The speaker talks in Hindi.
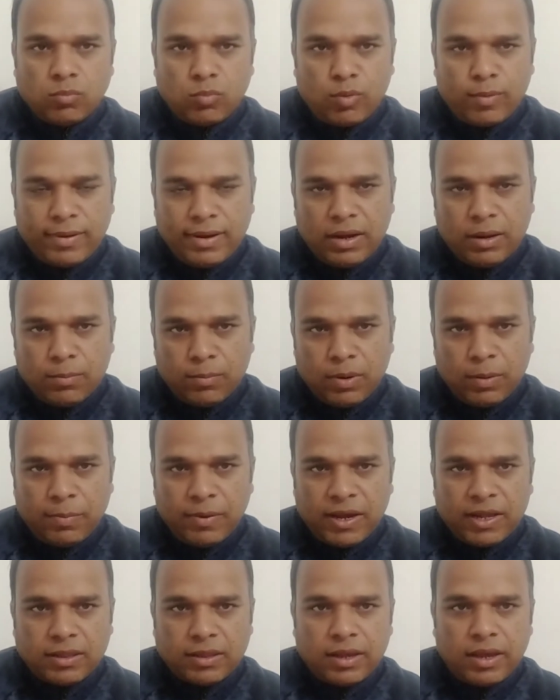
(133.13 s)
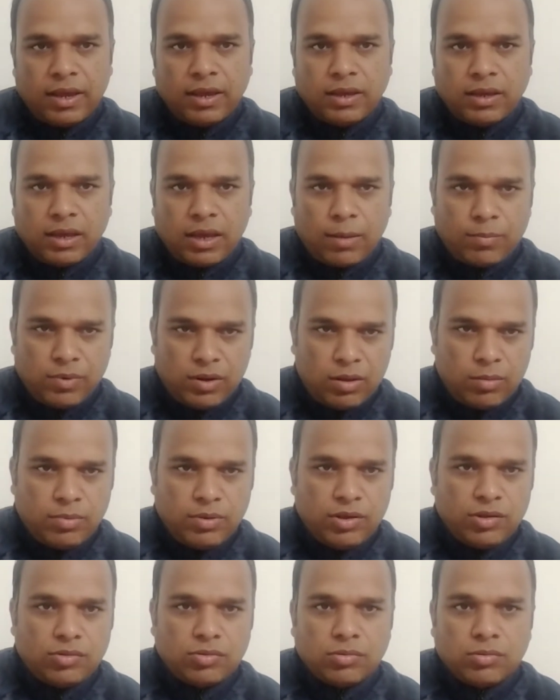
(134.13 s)
मोबाइल नंबर पे आता है कि आपने
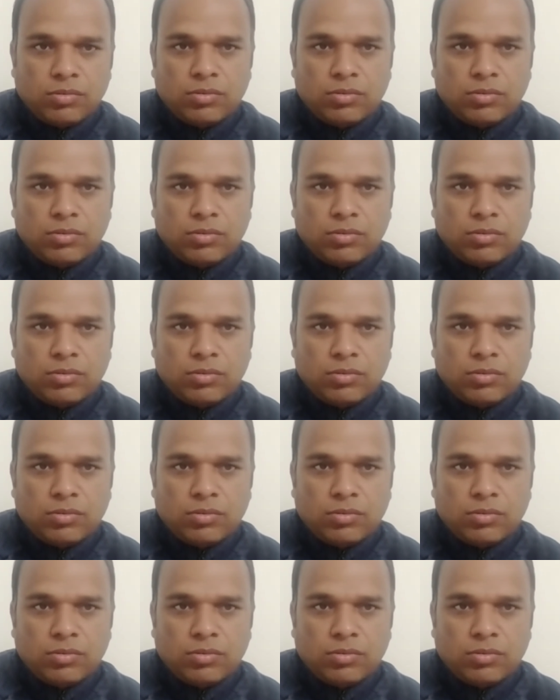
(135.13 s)
अभी